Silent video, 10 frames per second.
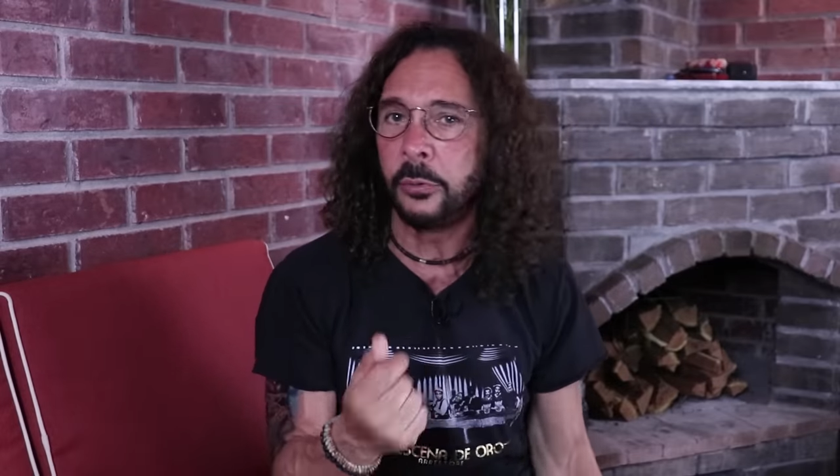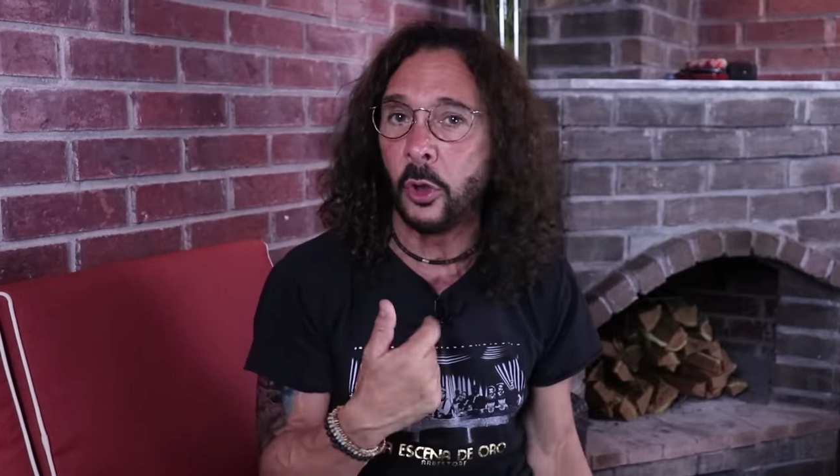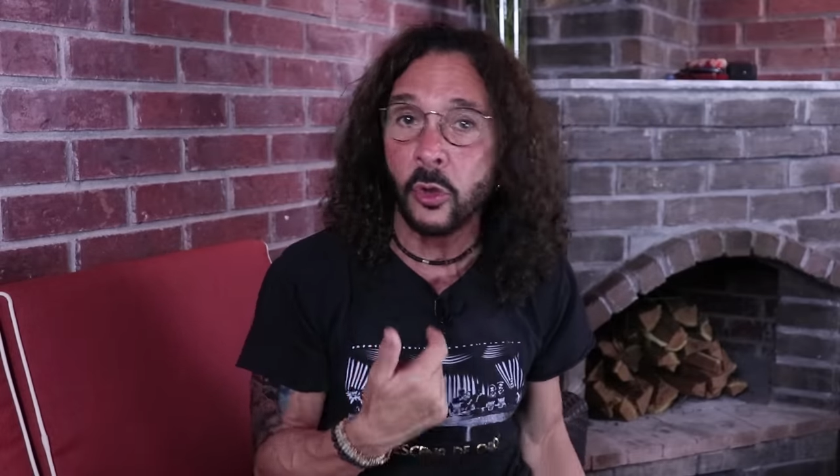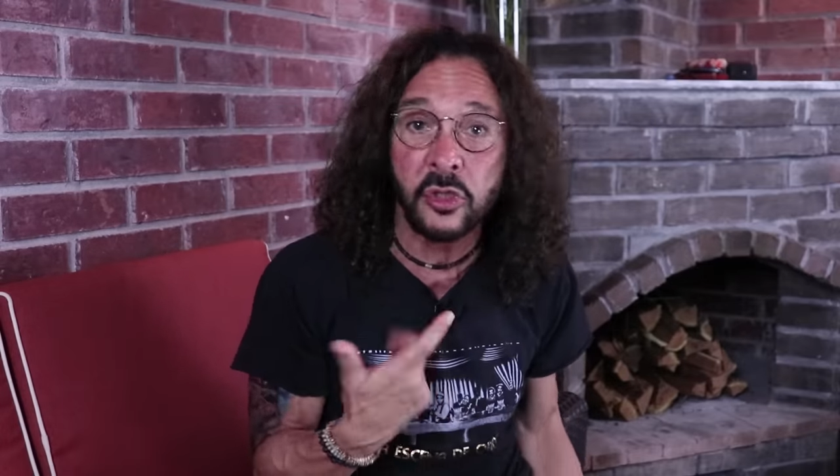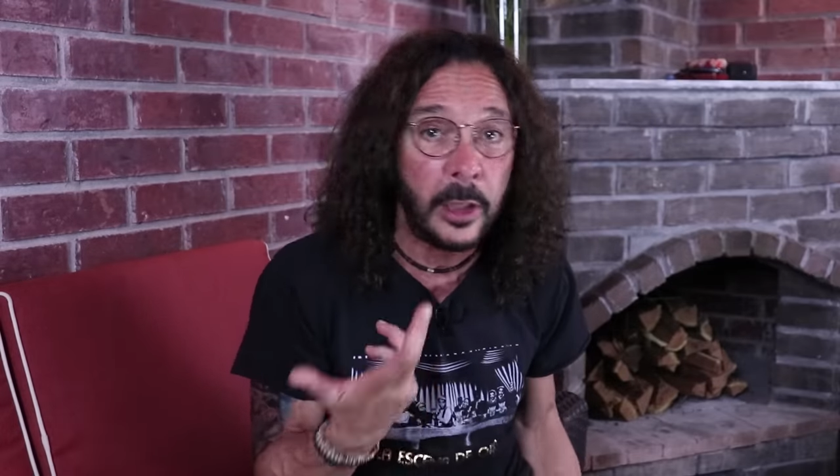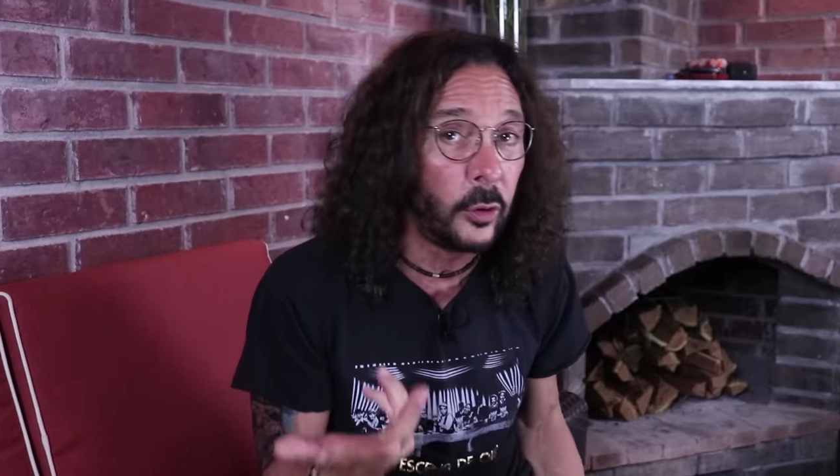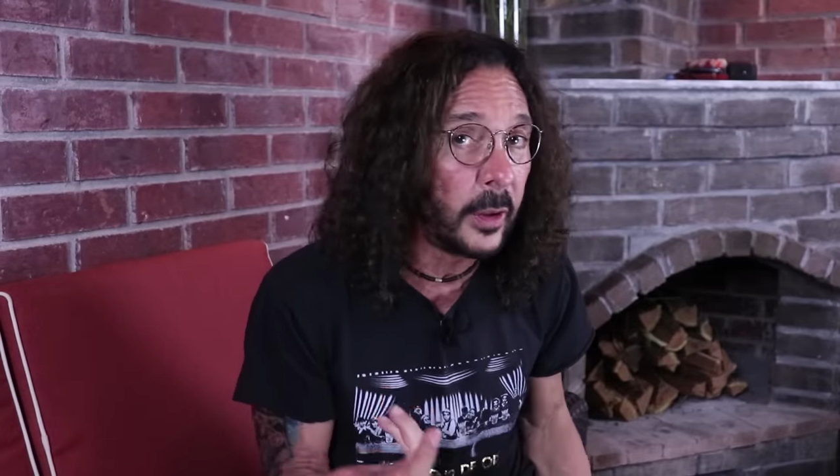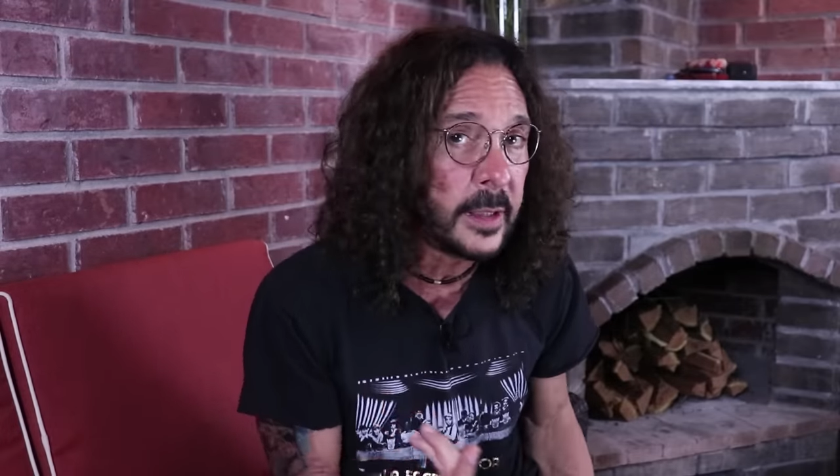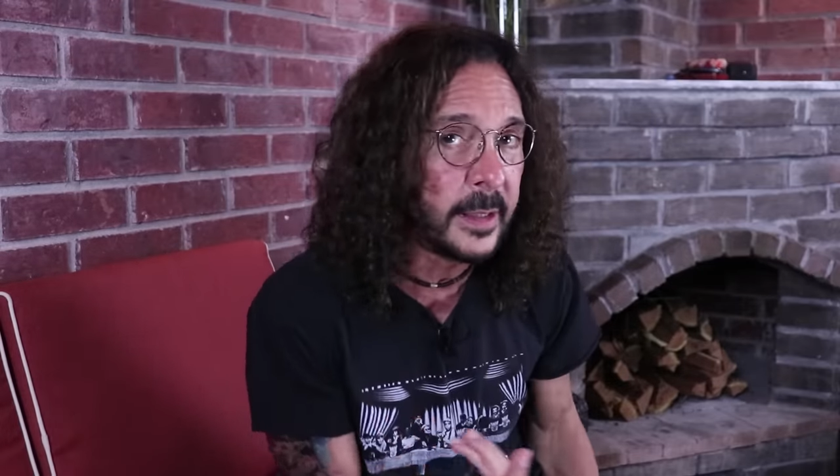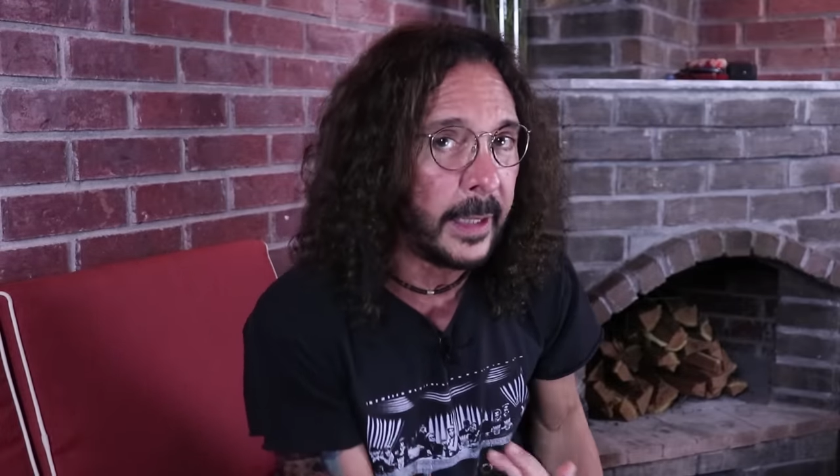yo no
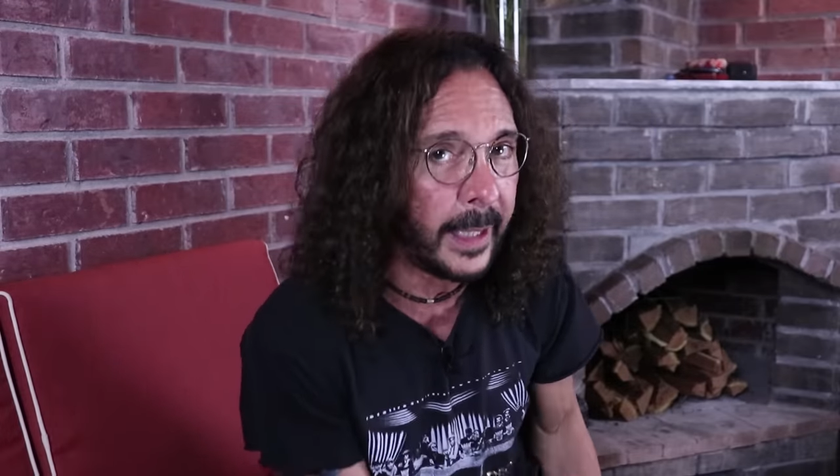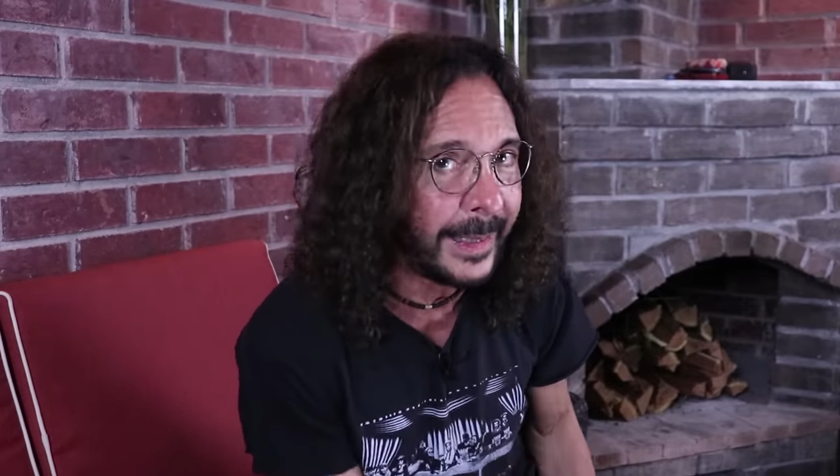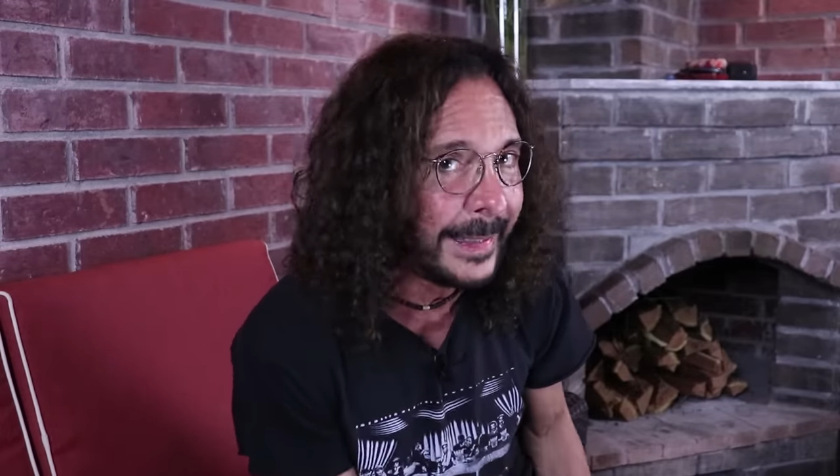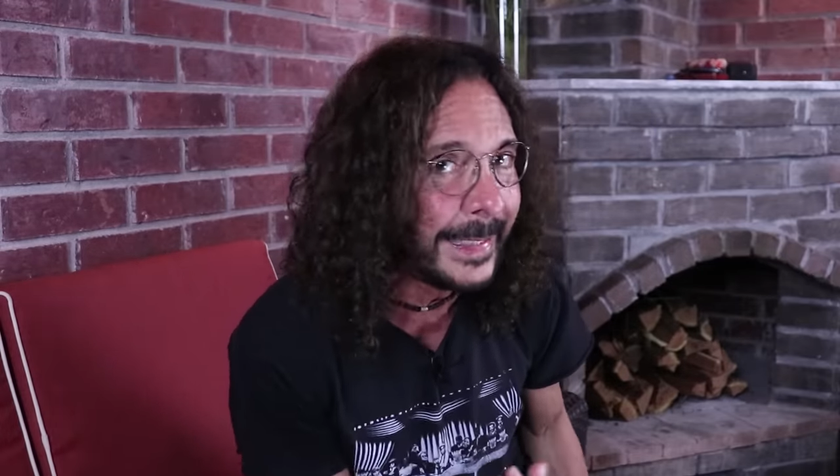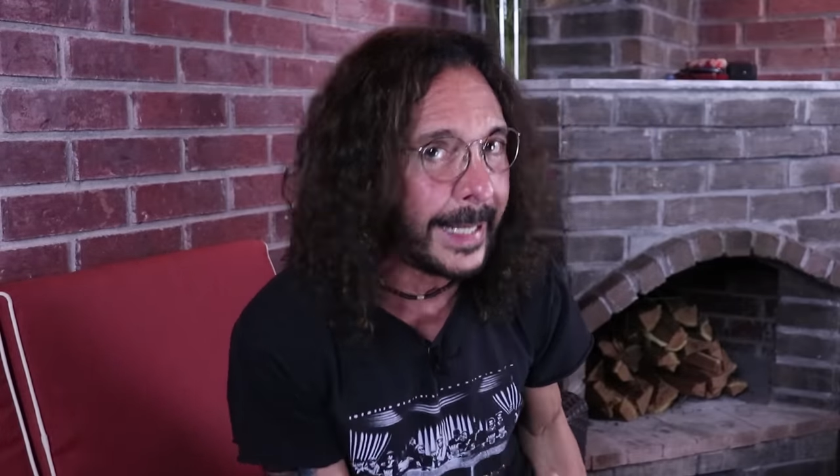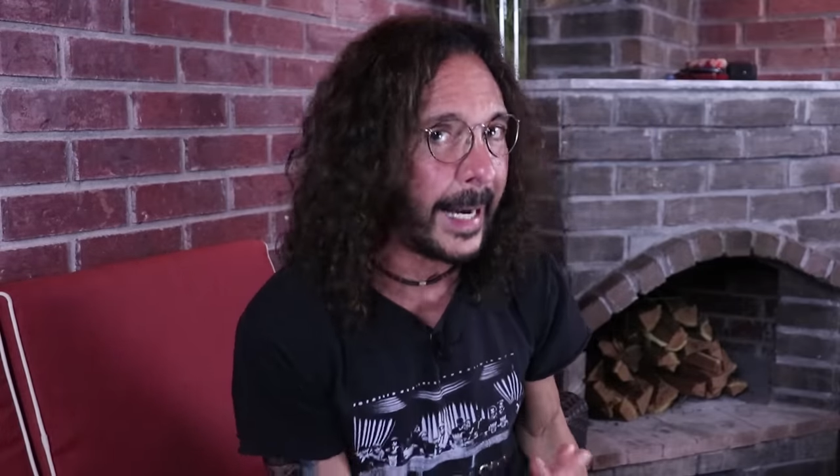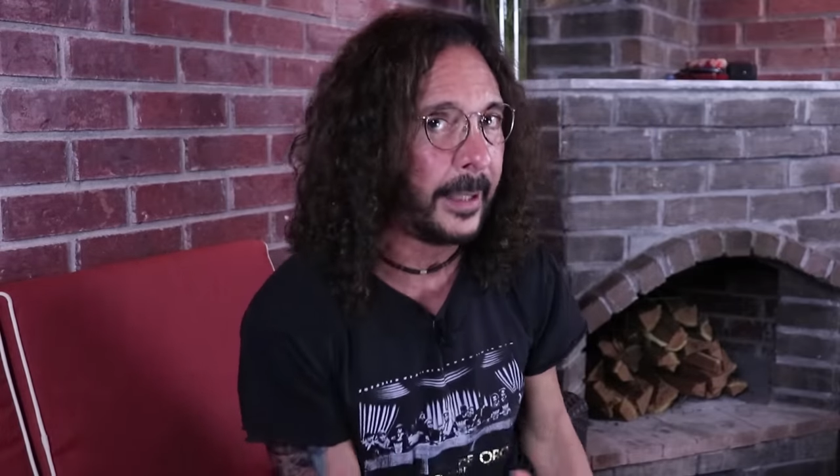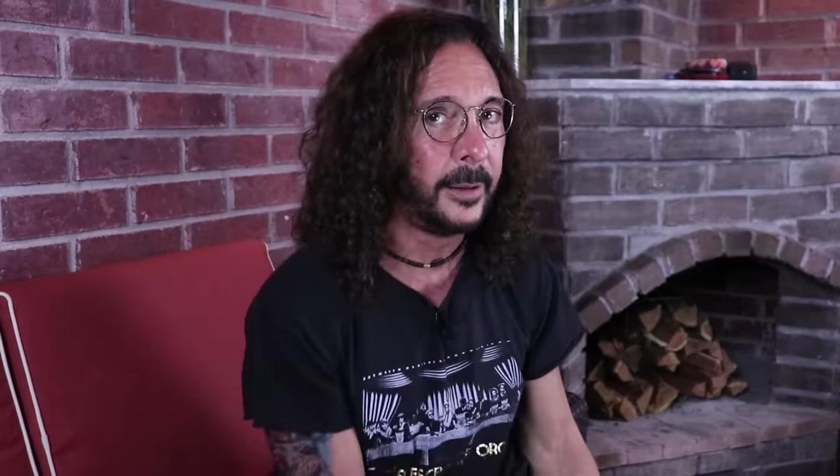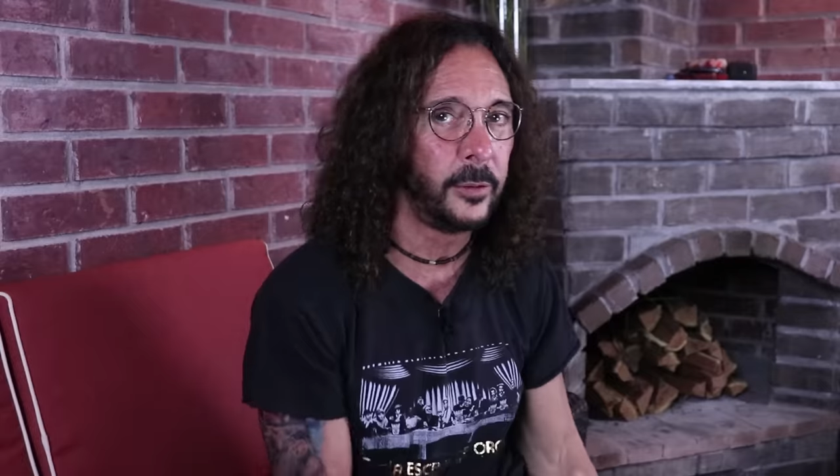siento que se le diera,